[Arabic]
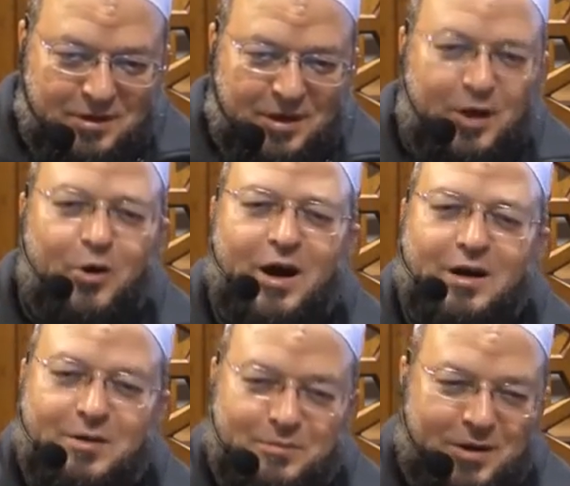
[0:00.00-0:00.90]
الله
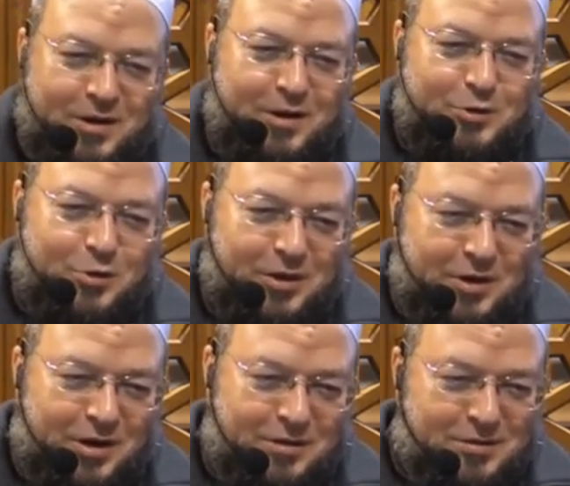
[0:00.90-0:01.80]
أعلم أنا خدته
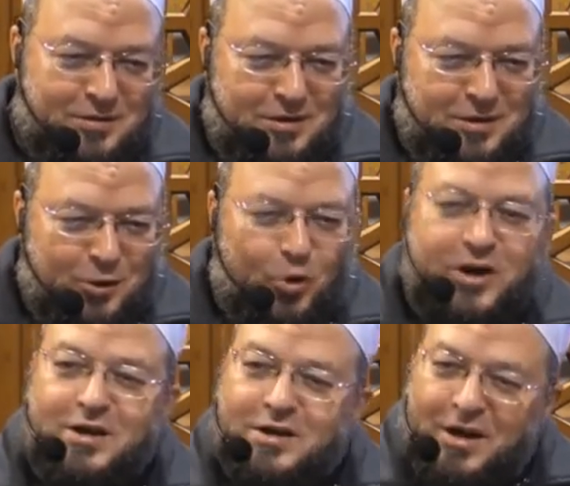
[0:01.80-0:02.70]
ولا لا
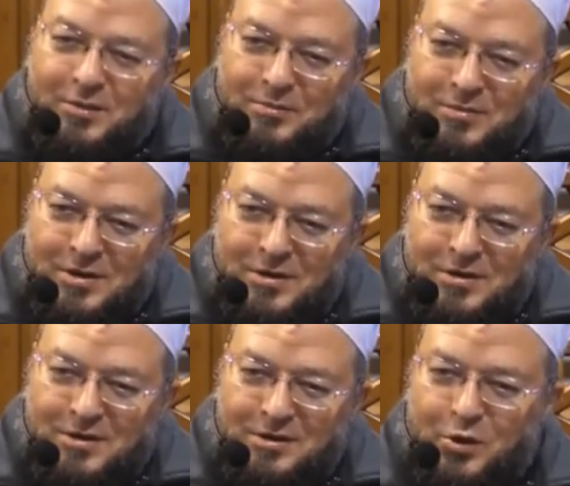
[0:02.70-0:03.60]
هو كان كام
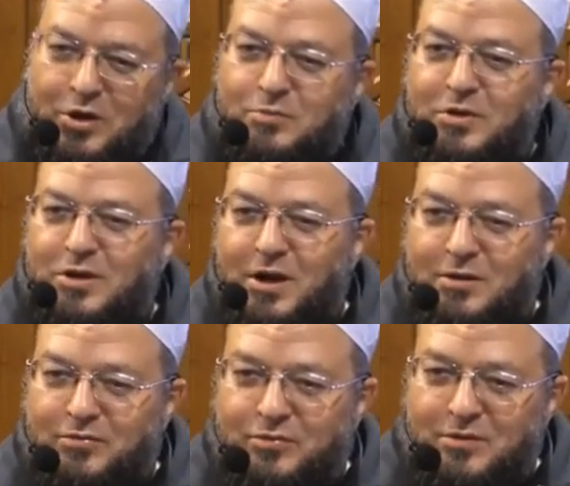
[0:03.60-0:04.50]
أنت واخد مني
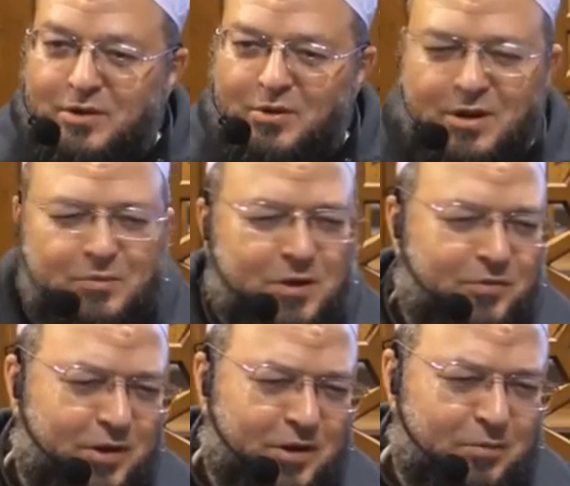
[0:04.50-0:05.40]
ألف لا والله ما
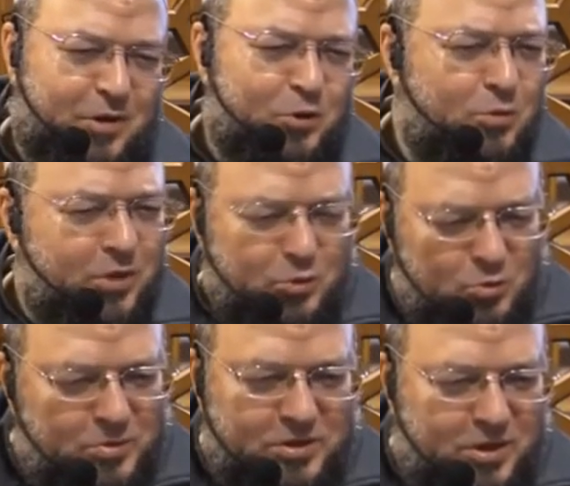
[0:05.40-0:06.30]
أنا فاكر بينهم
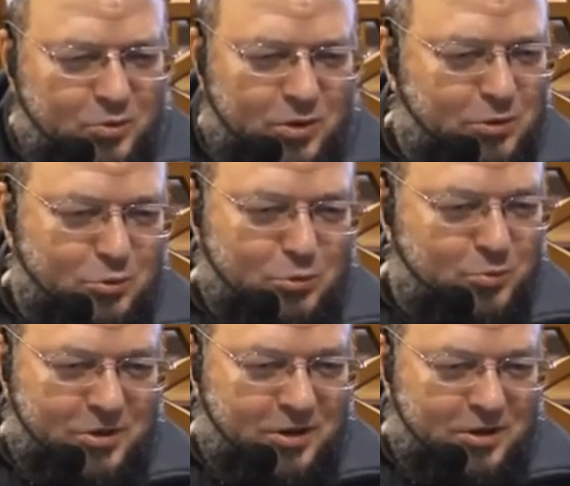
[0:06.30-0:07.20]
كانوا 200 ولا
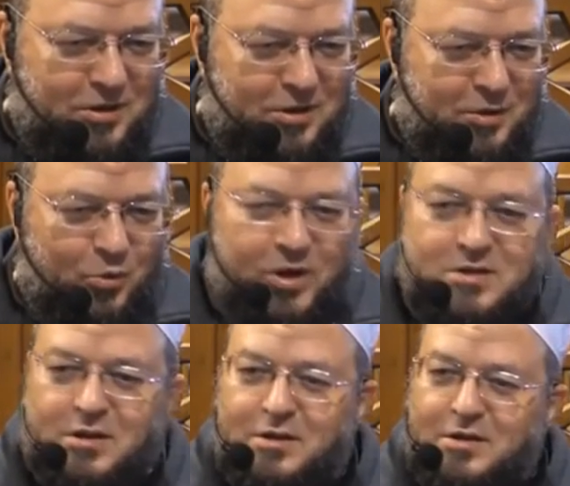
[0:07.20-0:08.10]
300
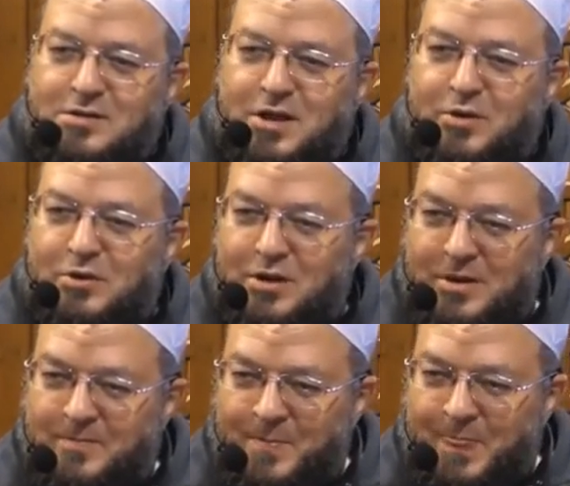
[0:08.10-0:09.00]
ويحصل النزاع
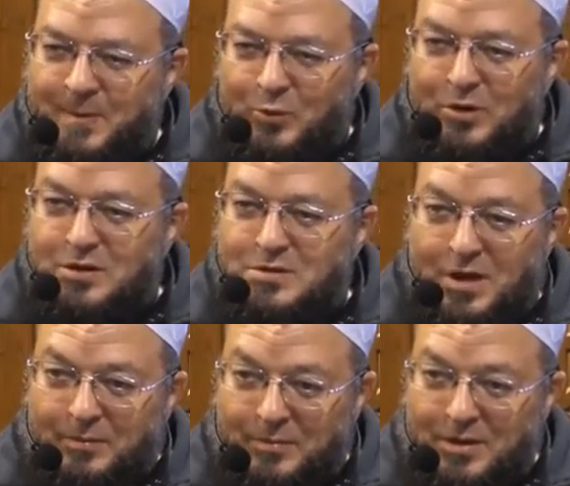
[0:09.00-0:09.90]
والإيه
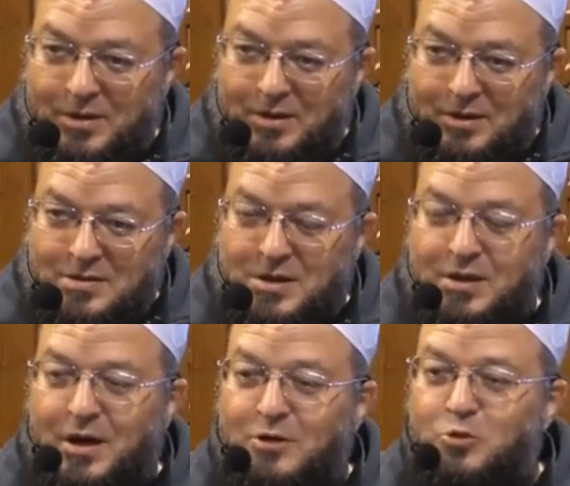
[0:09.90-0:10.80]
والخصام
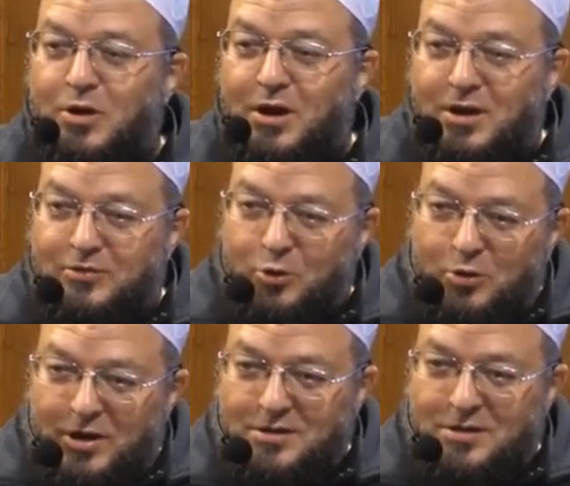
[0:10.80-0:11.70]
لذلك أطول آية في
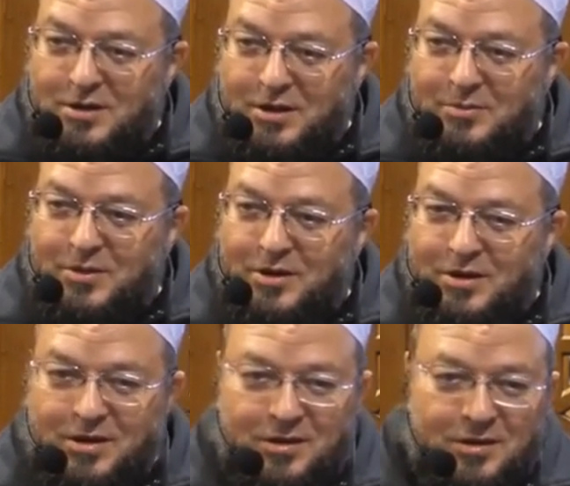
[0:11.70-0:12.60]
القرآن الكريم
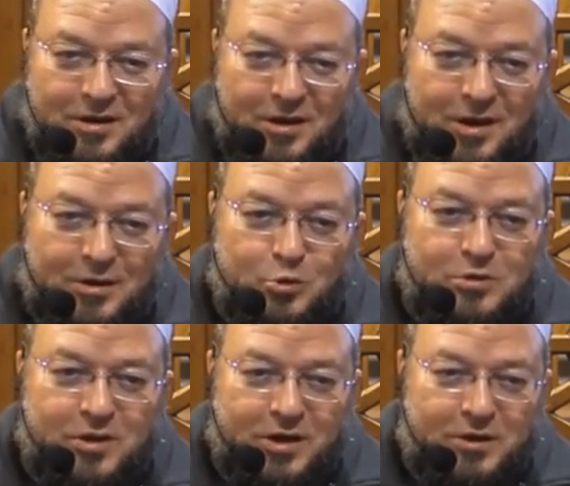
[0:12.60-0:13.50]
هي إيه آية
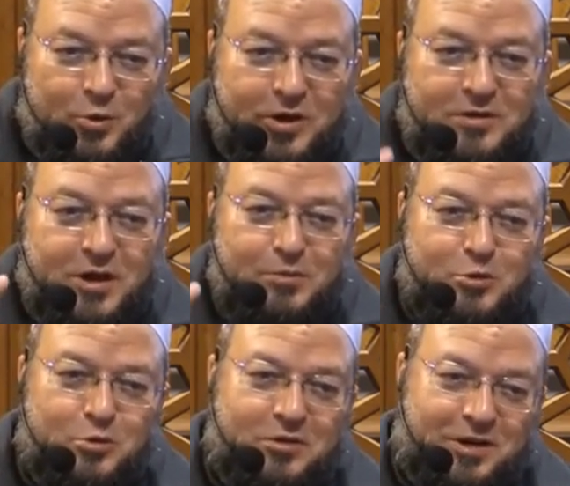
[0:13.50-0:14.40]
الدين
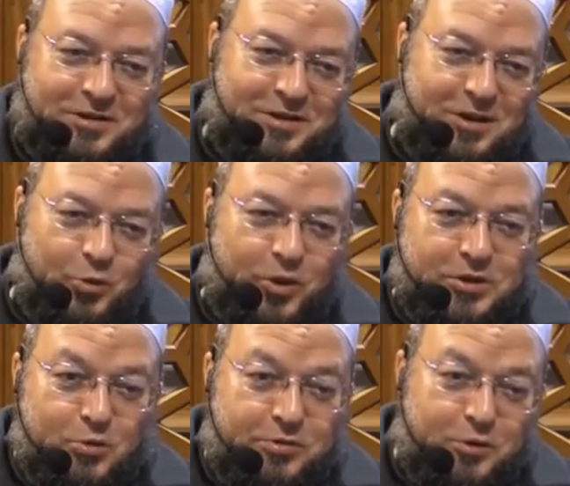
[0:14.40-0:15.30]
وكتابة الدين
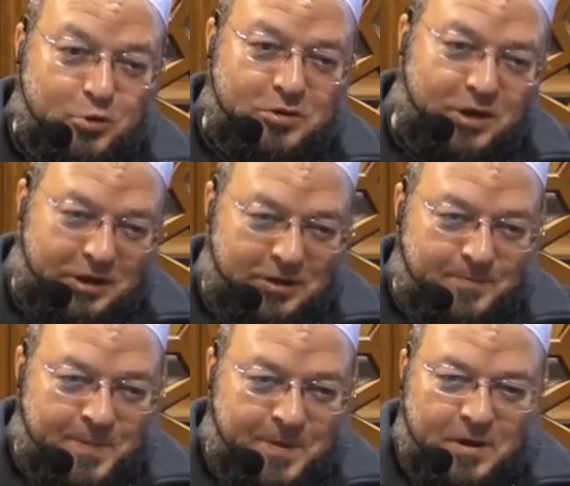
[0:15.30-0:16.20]
وتوثيق الدين
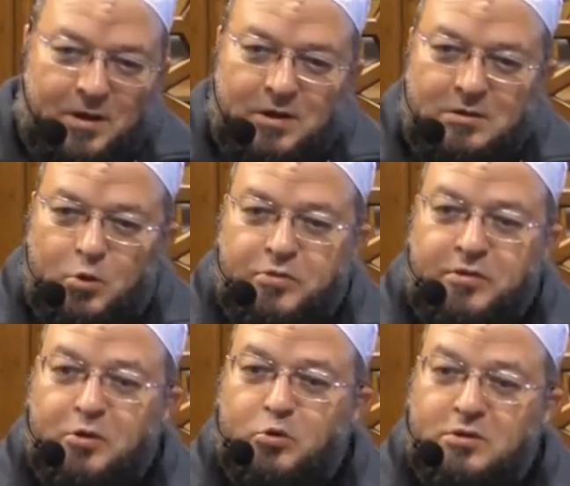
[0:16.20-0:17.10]

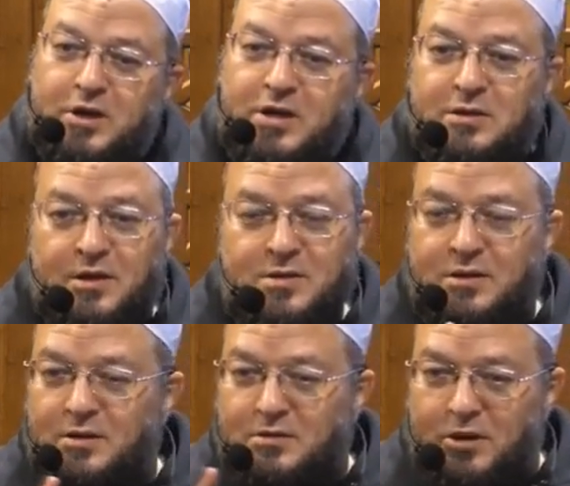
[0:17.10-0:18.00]
توثيق الدين
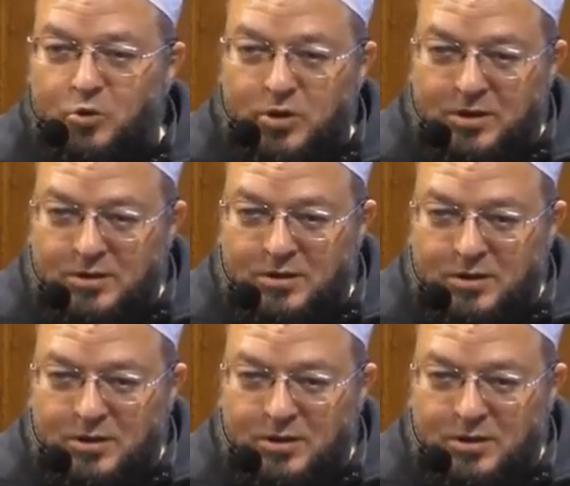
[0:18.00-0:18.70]
ليس للتخوين